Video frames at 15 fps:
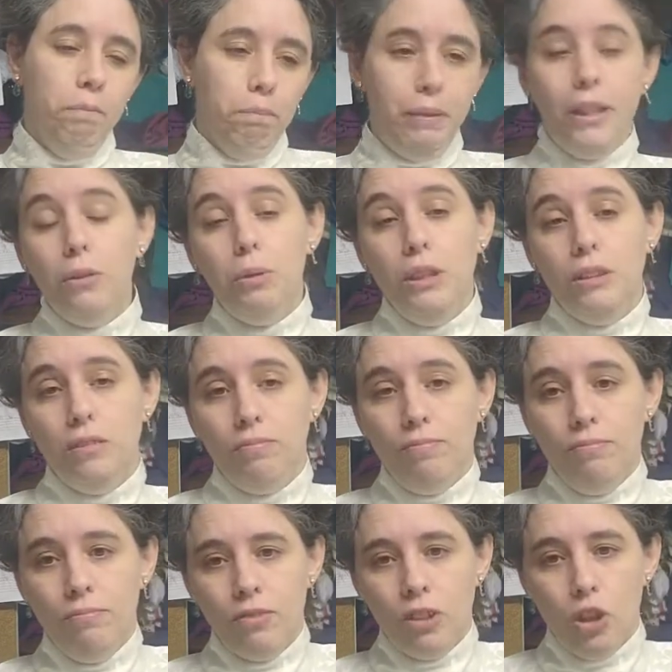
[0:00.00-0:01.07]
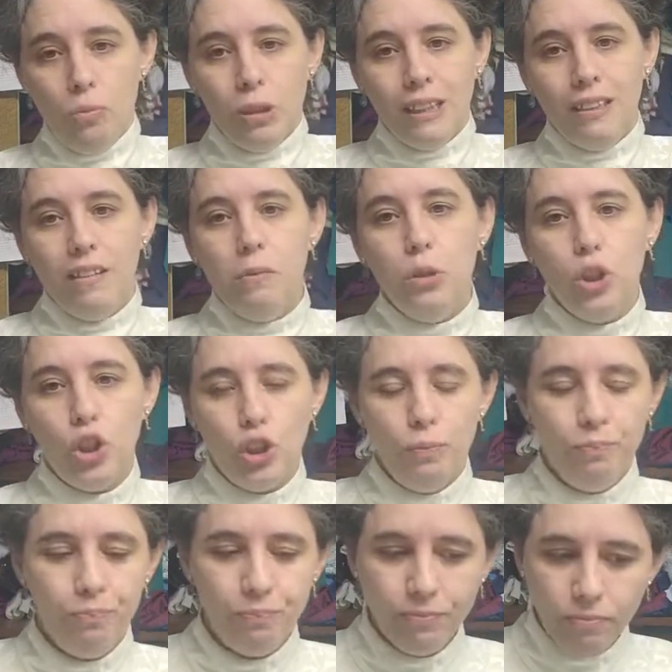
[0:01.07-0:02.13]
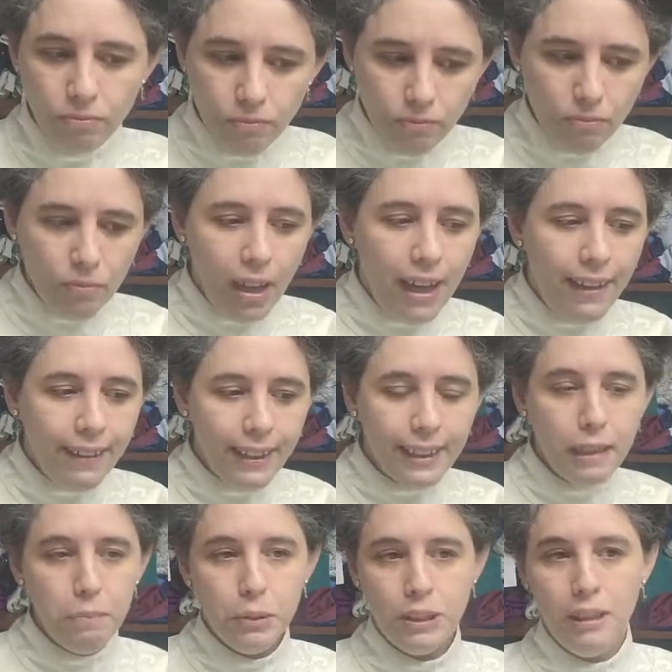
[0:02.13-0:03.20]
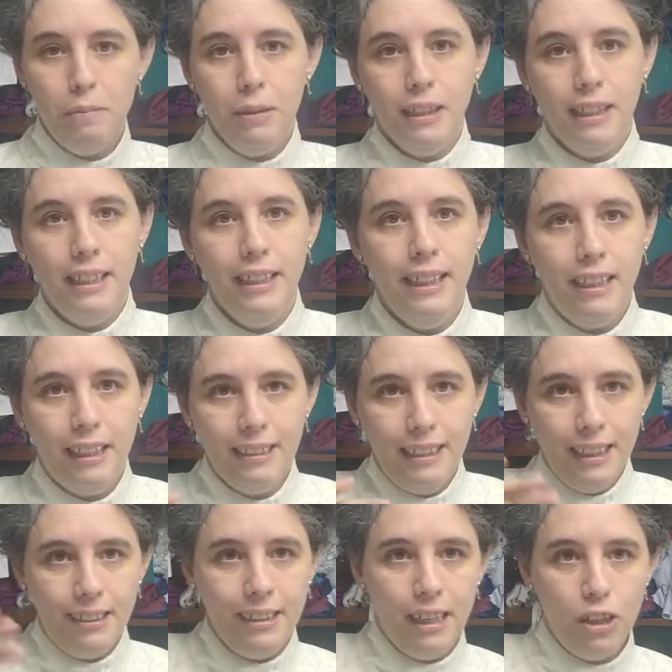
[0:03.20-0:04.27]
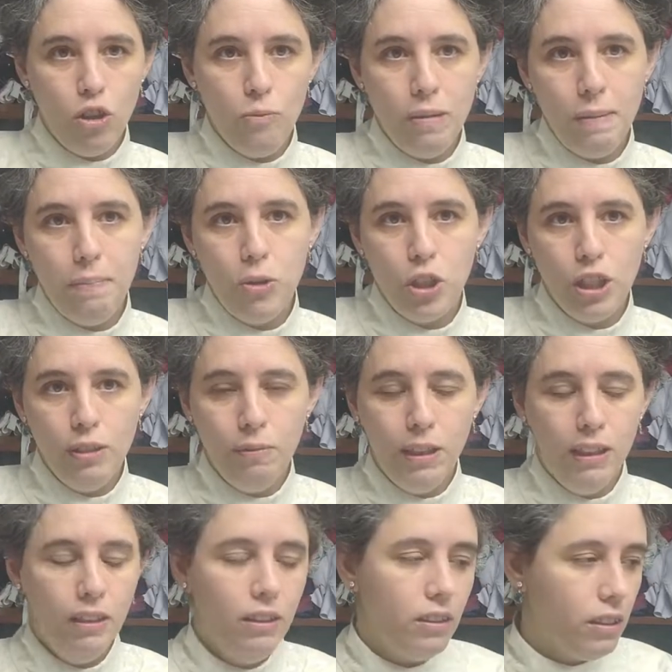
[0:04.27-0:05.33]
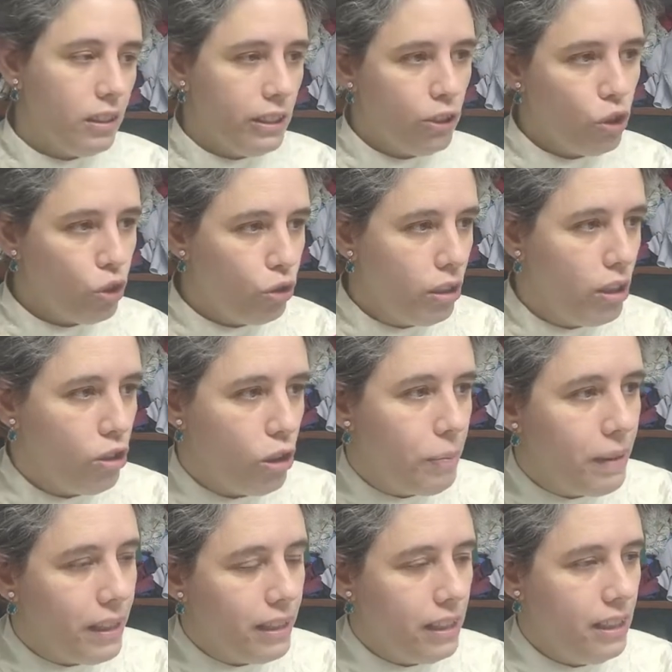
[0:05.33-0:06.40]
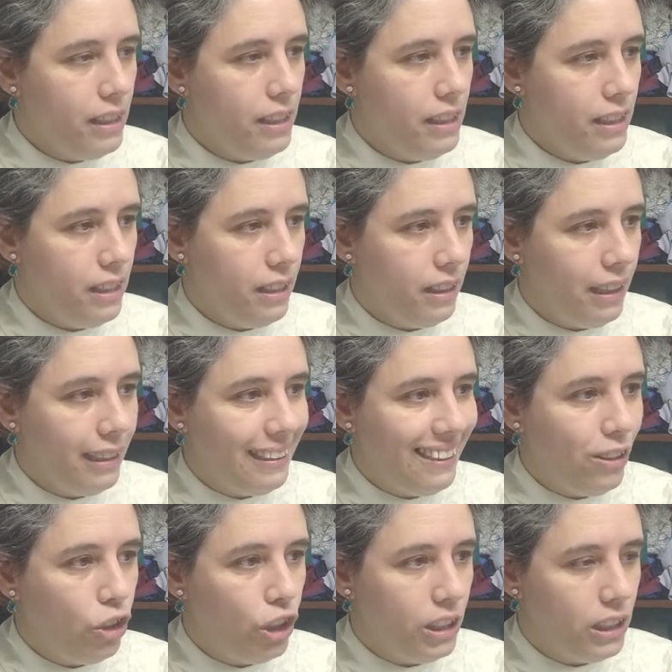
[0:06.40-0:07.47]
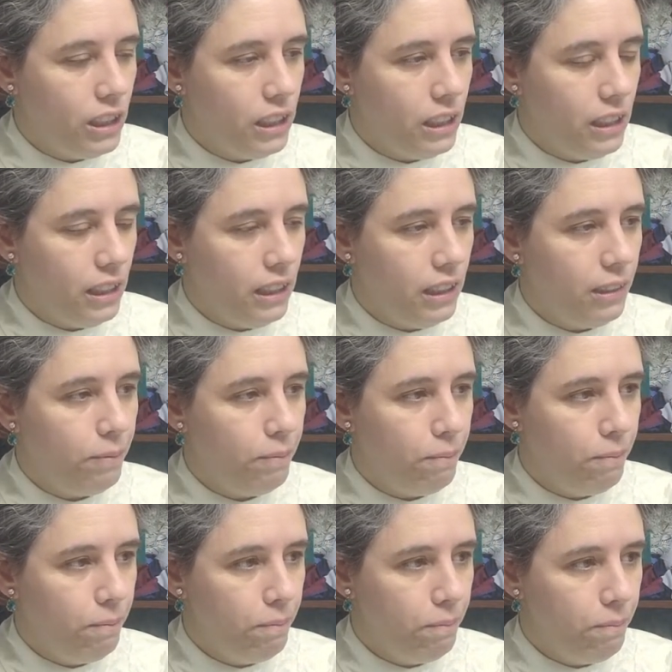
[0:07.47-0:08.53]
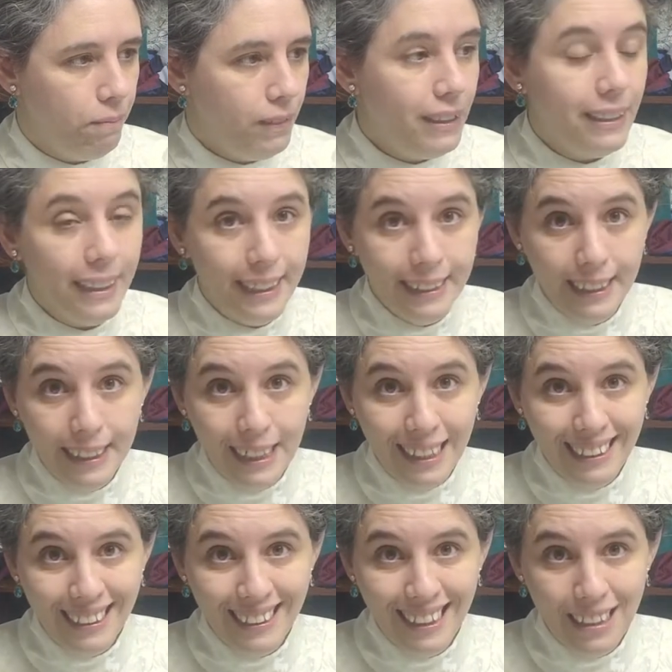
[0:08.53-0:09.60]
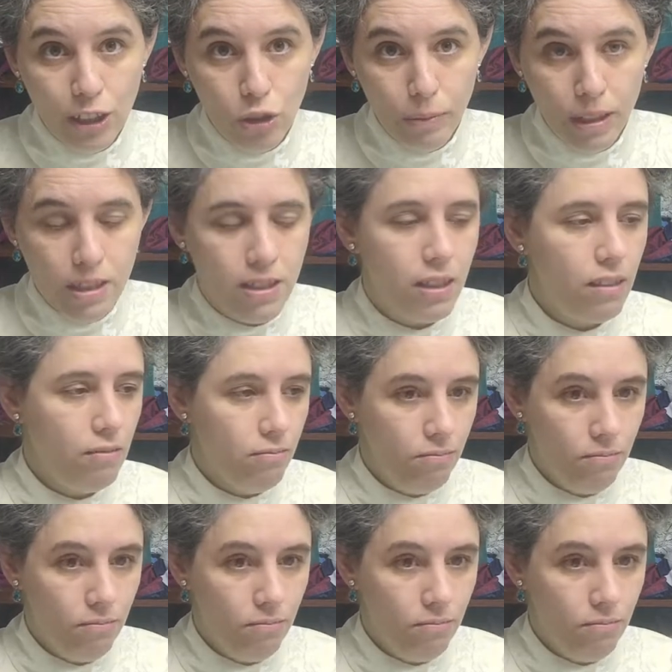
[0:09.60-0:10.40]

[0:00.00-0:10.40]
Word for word: Pero bueno, mm, como estábamos a dieta, pues también quería retrasar lo más posible. esto es una norma que tengo desde, desde que tenía la tienda de novias.